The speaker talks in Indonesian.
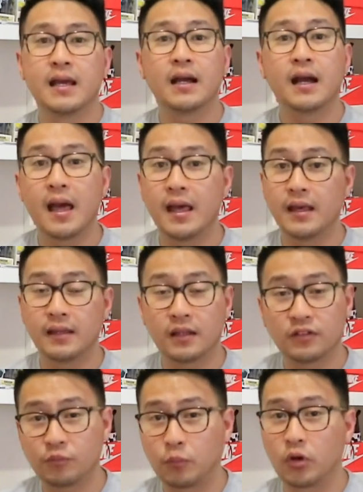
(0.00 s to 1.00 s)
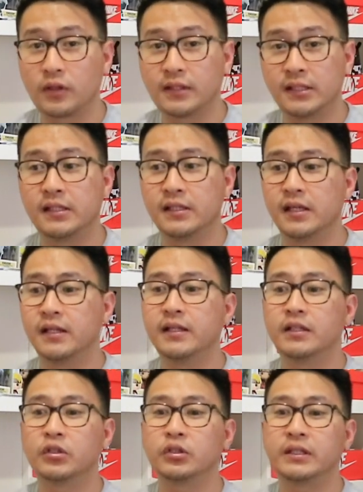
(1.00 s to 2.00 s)
yang gayanya sporty
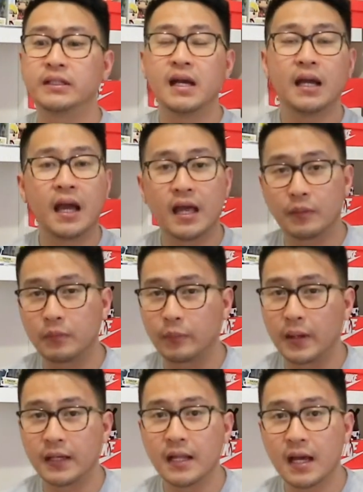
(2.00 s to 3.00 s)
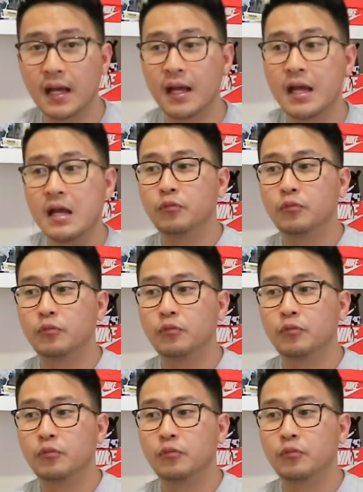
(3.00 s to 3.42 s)
jadi itu tiga gaya yang berbeda